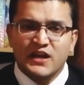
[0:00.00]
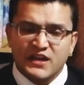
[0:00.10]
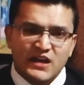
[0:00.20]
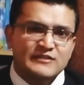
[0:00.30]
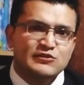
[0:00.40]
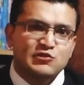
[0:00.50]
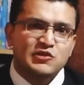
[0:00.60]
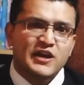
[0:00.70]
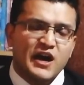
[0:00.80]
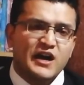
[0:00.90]
क्या
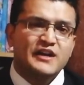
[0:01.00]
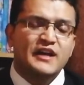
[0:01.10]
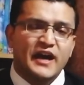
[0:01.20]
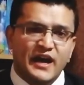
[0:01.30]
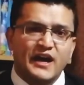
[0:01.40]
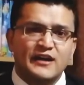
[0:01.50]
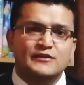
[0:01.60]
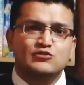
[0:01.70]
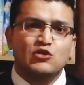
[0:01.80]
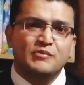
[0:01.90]
ज़रूरी है अगर है
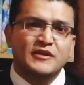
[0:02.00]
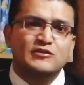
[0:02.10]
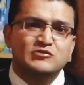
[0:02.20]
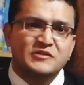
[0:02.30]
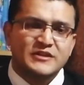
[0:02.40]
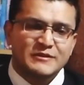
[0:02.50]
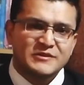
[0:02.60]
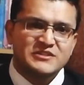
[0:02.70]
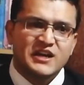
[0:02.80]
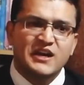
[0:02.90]
तो फिर उस मीटिंग
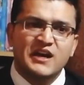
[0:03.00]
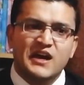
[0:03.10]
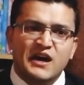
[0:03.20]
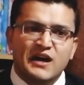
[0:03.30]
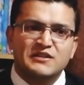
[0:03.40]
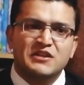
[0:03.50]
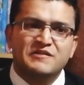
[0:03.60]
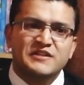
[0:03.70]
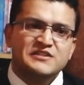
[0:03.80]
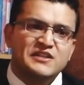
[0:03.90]
में जाए
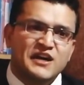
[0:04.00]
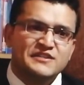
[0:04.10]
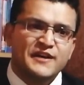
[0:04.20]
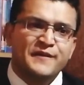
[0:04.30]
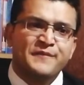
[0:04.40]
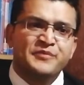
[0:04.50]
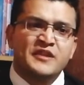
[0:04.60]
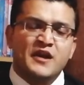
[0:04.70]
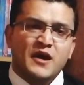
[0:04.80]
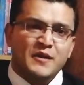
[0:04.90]
अदरवाइज ना जाए
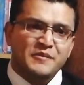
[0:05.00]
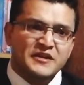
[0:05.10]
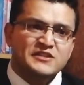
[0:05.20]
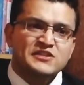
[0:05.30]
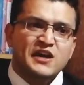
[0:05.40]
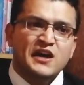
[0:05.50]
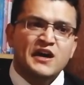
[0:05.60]
हमेशा